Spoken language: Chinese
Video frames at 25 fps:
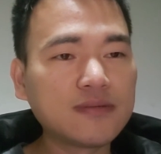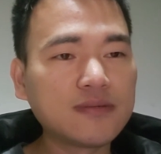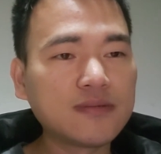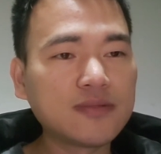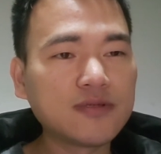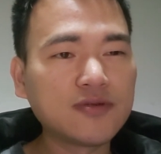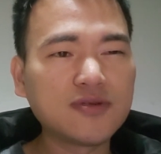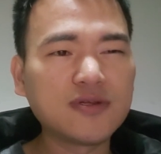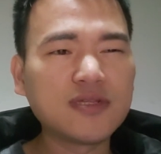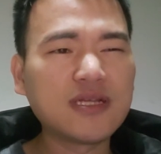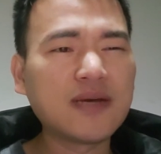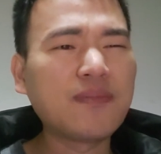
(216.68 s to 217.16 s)

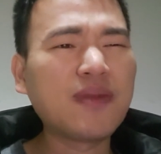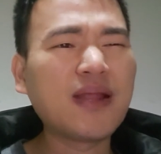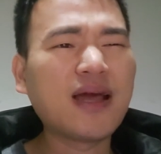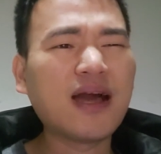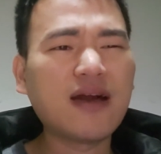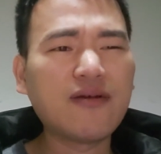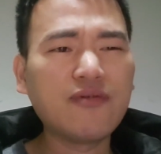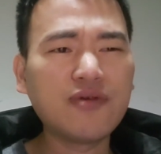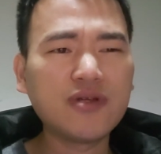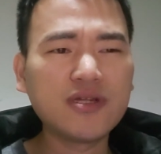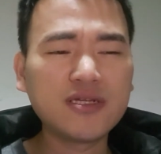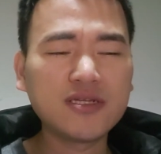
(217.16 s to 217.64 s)
就是他们两
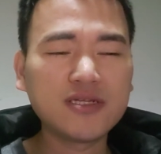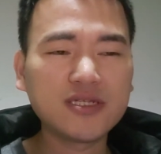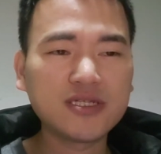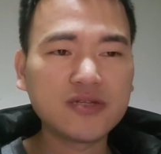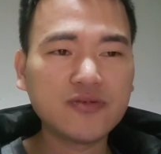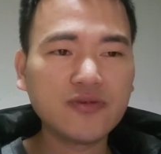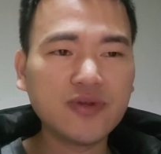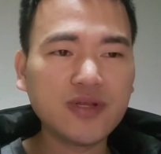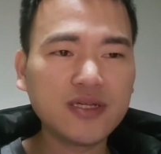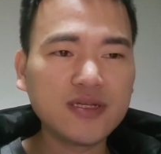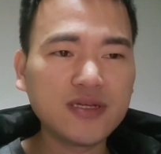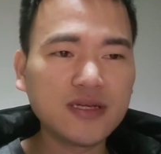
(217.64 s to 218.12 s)
个为
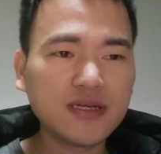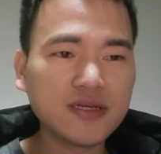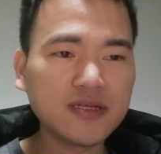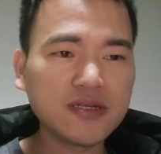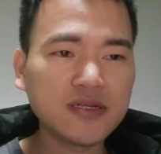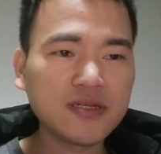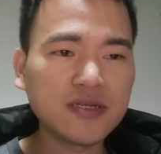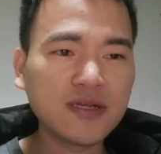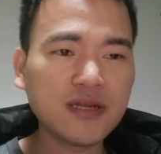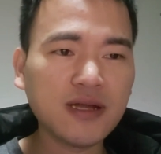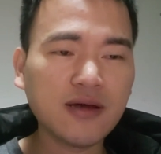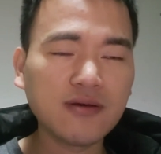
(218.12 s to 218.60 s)
为了这个
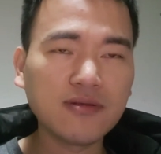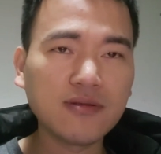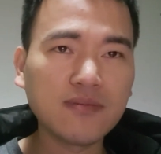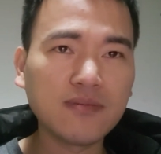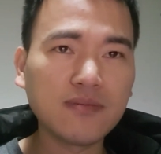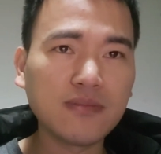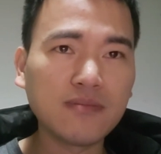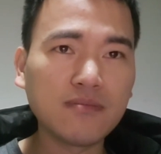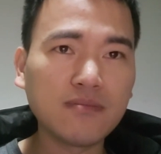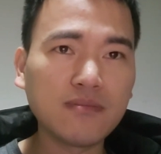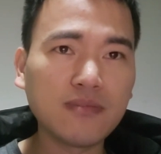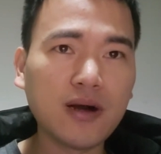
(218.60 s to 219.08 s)
事情闹的
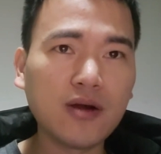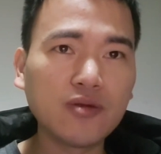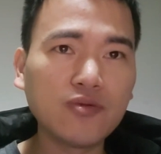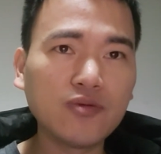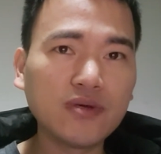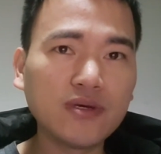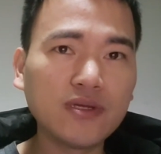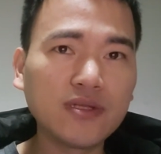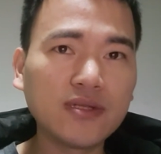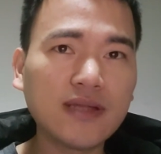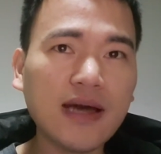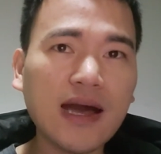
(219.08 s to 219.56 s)
矛
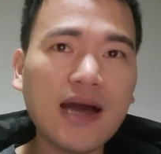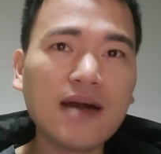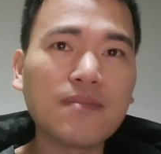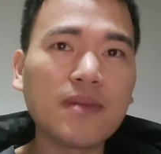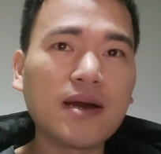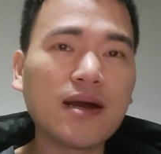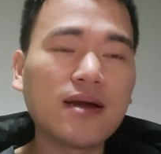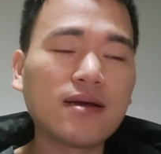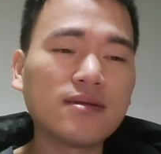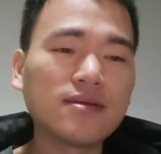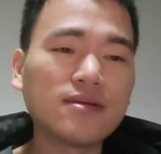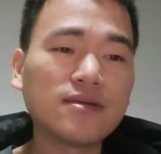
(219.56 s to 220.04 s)
盾很大
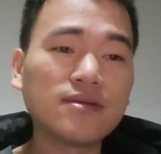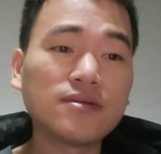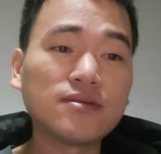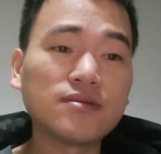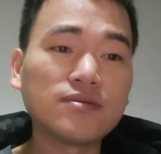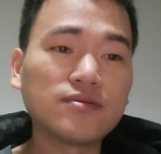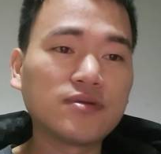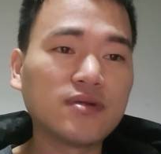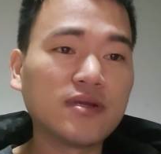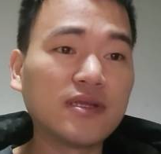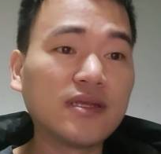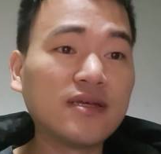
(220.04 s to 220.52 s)
嘛，
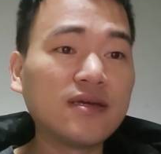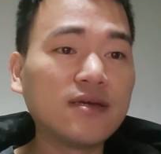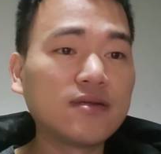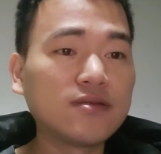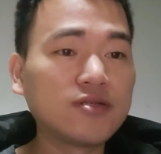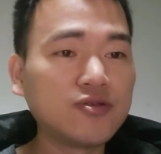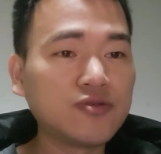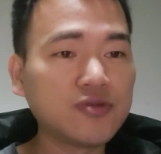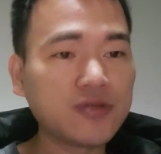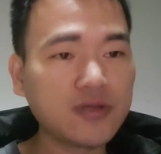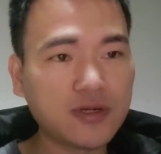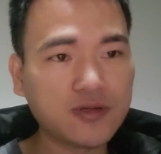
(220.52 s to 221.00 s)
就是林肯
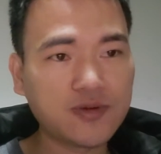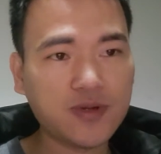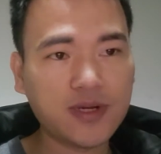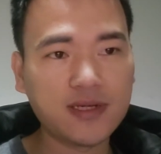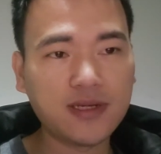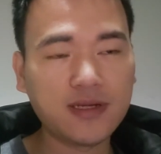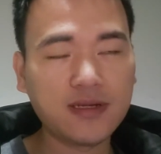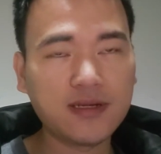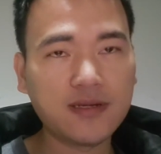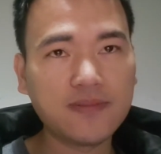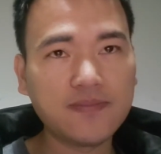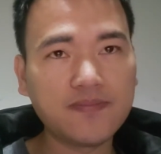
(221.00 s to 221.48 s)
就是要抓
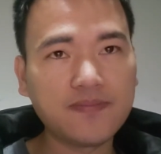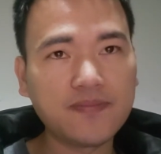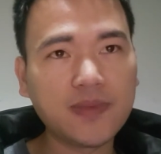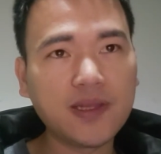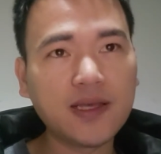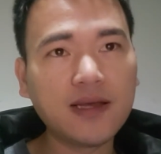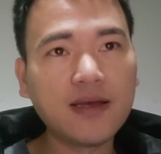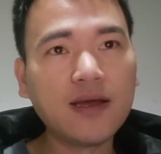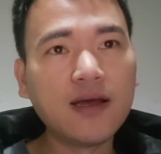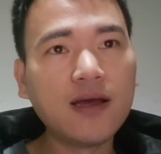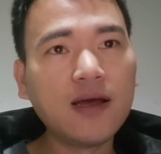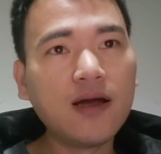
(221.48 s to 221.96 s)
这个人，
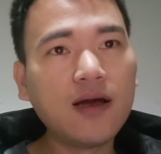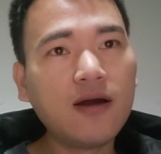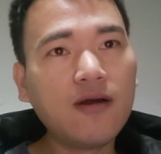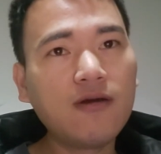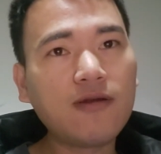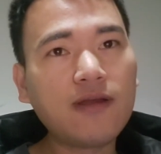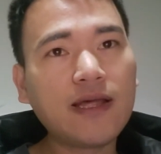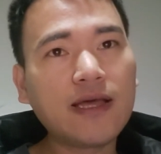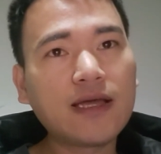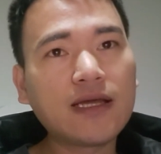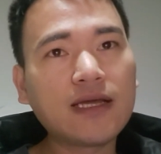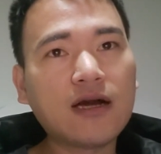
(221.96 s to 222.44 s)

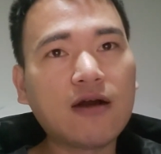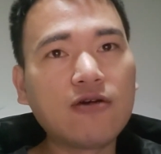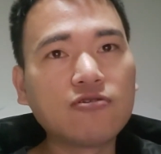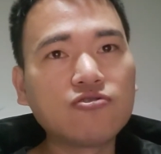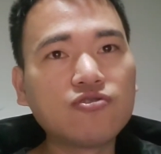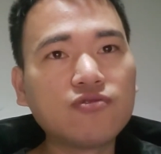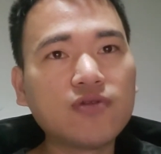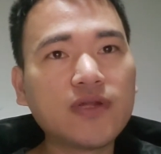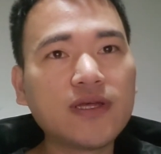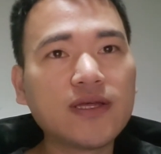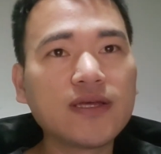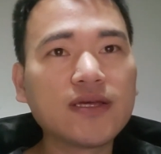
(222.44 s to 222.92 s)
后来搞
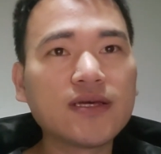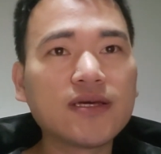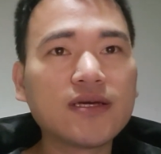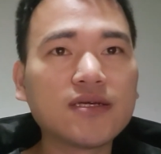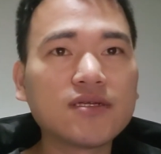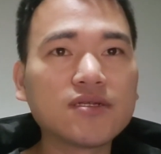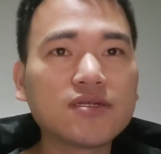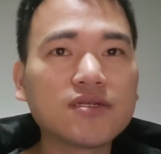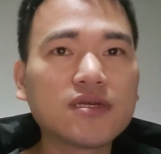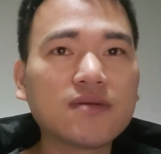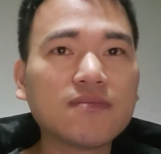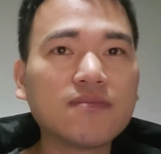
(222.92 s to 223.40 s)
出了一
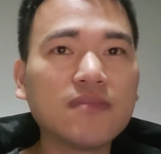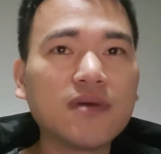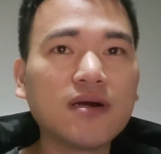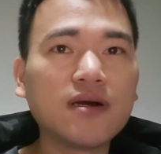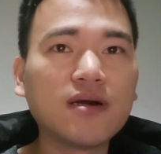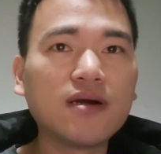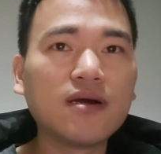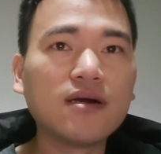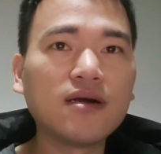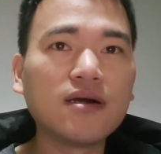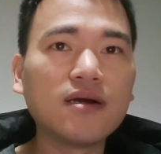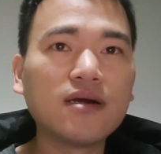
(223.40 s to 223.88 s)
个什
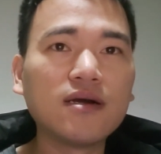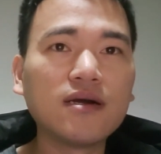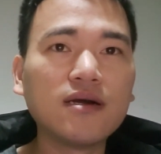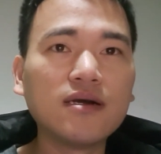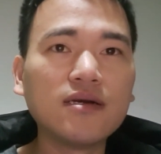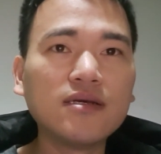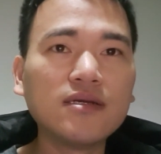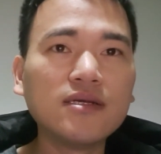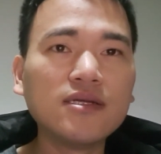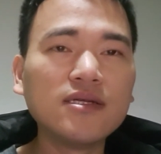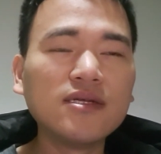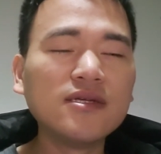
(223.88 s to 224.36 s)
么，
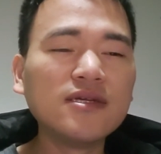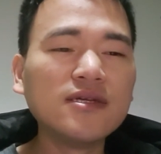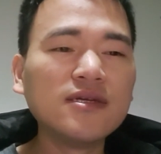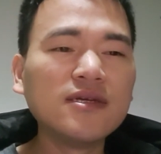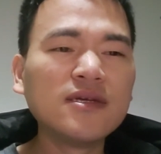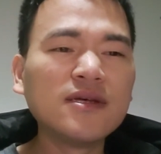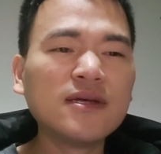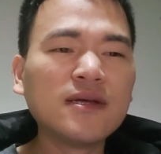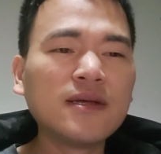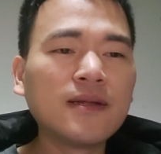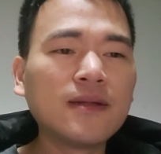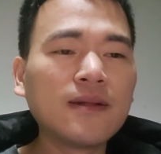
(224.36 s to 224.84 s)

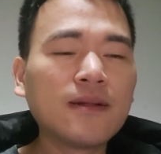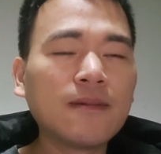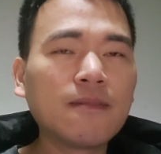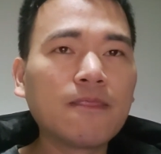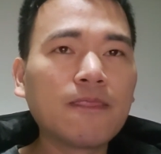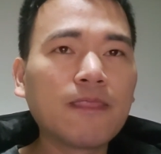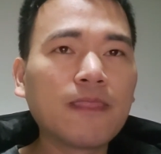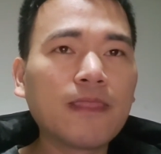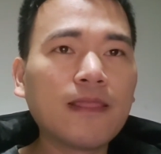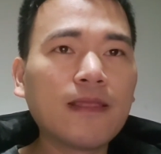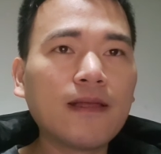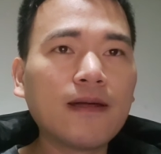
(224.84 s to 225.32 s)

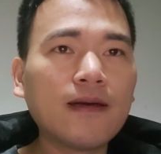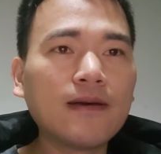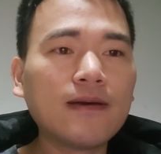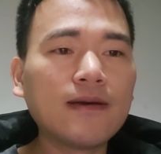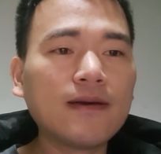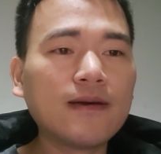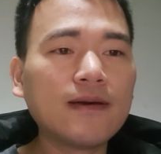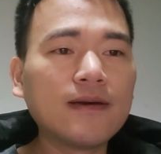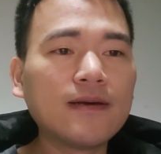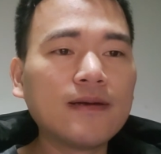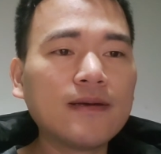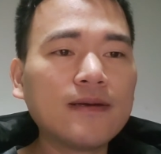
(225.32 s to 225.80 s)

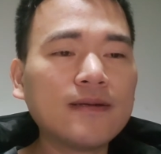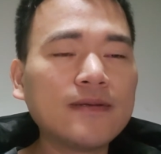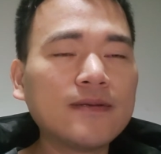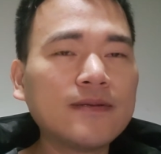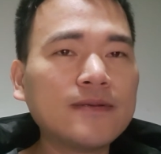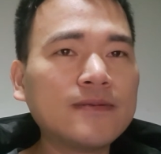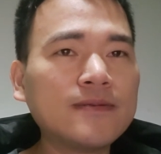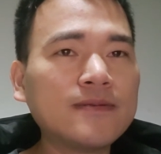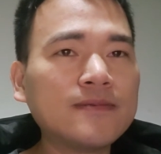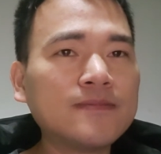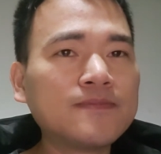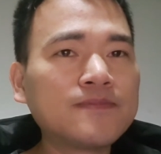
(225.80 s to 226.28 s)

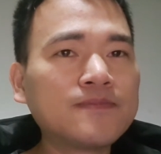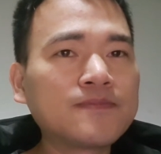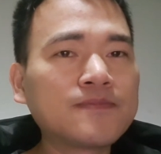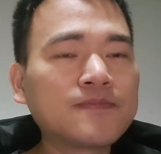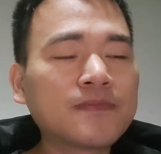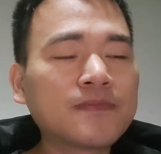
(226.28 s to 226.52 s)
嗯，